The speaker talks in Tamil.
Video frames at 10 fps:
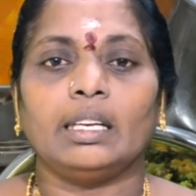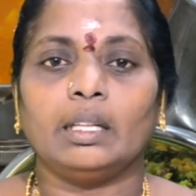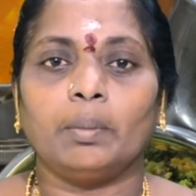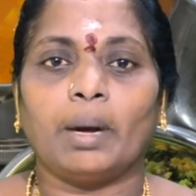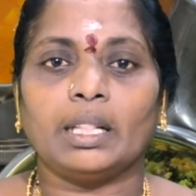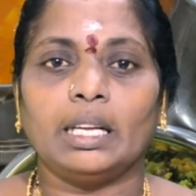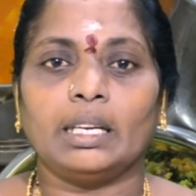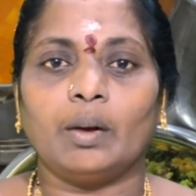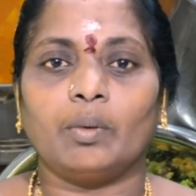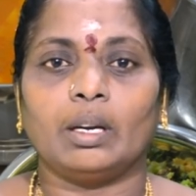இது
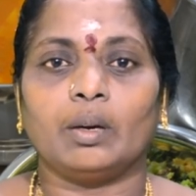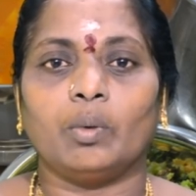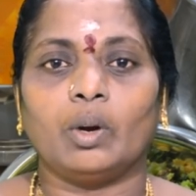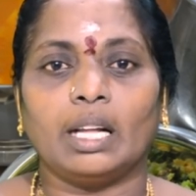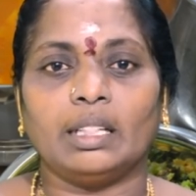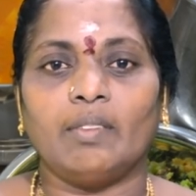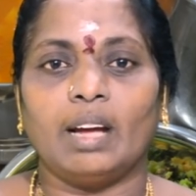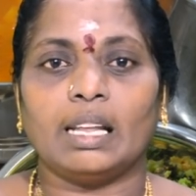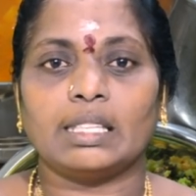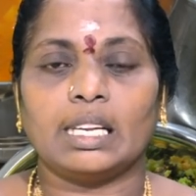பார்த்திங்கன்னா உங்களுக்கு உட்காந்தே
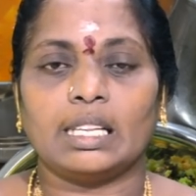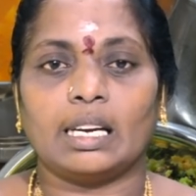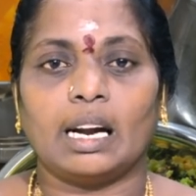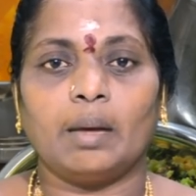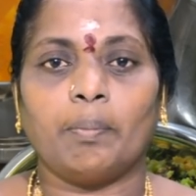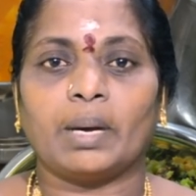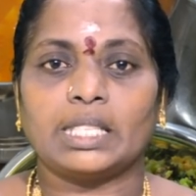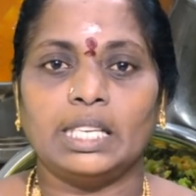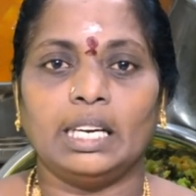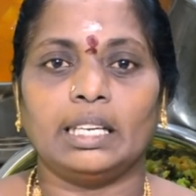வேலை செய்கிறதுனால
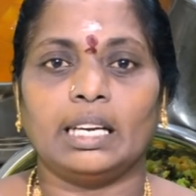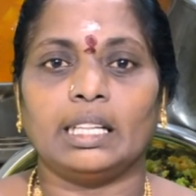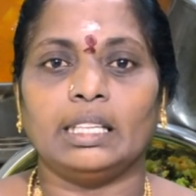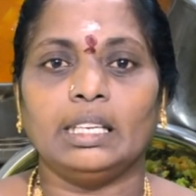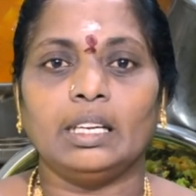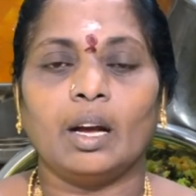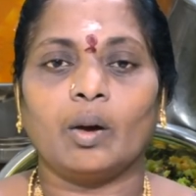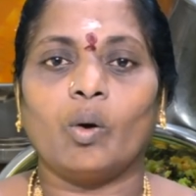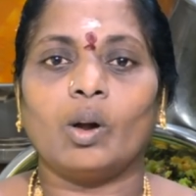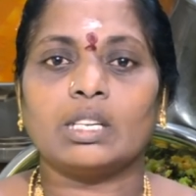பசி எடுக்காது
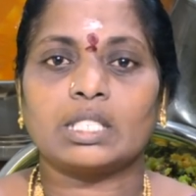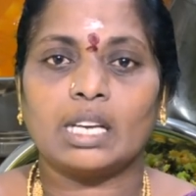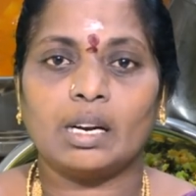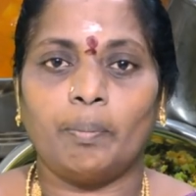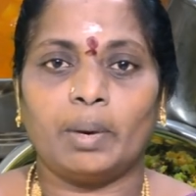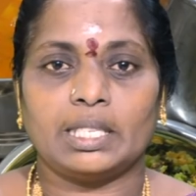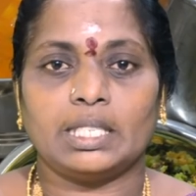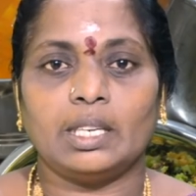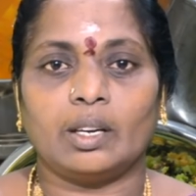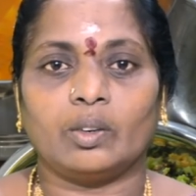கொலஸ்ட்ரால்
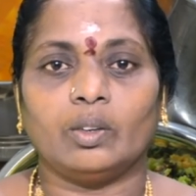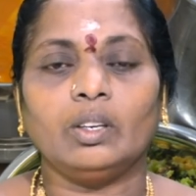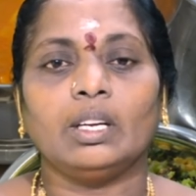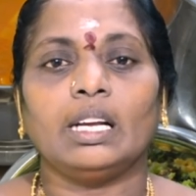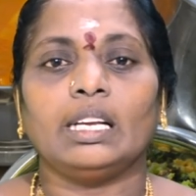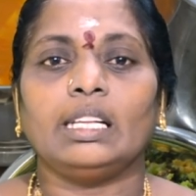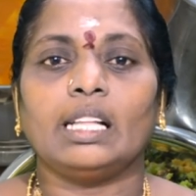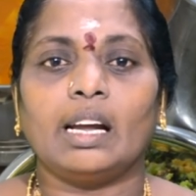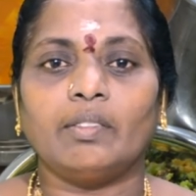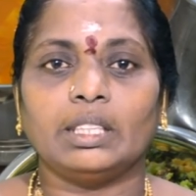பிரச்சனை இருக்கும்
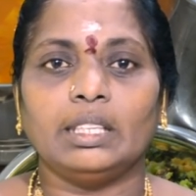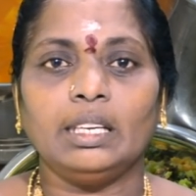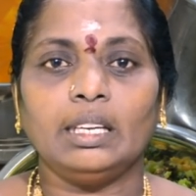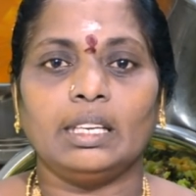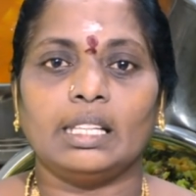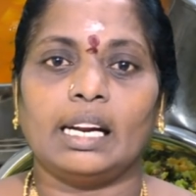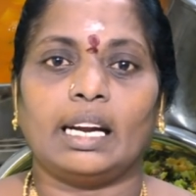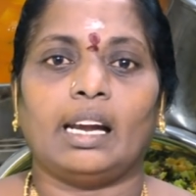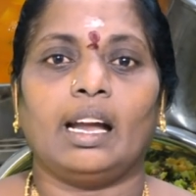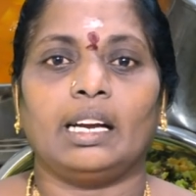இதெல்லாம் வந்து இதில்
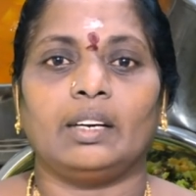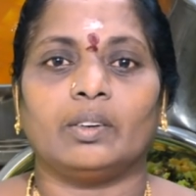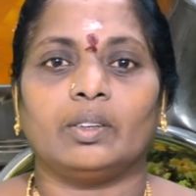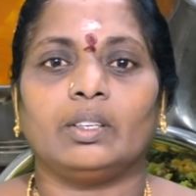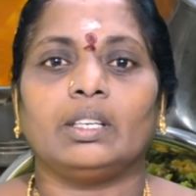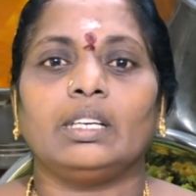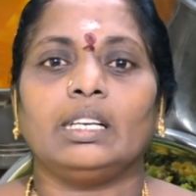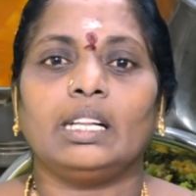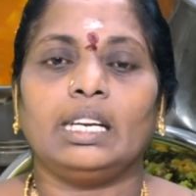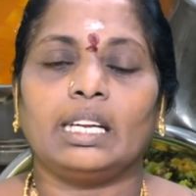நல்லா ஆகிடும்
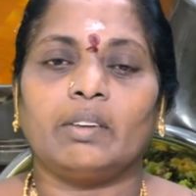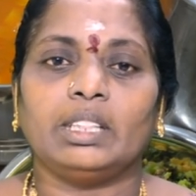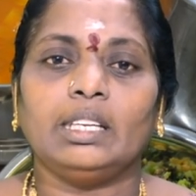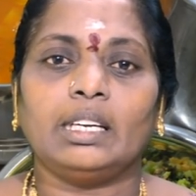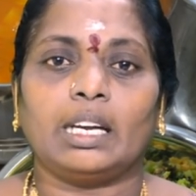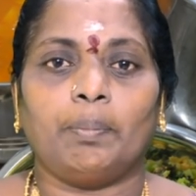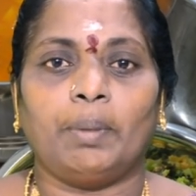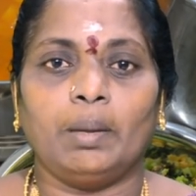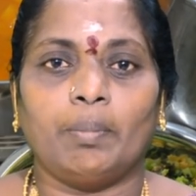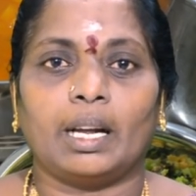இதை நீங்கள் வந்து ட்ரை
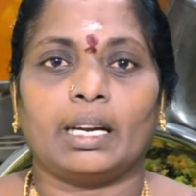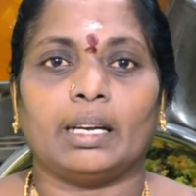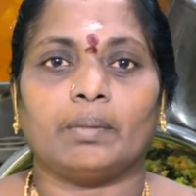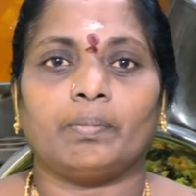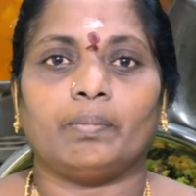பண்ணி பாருங்கள்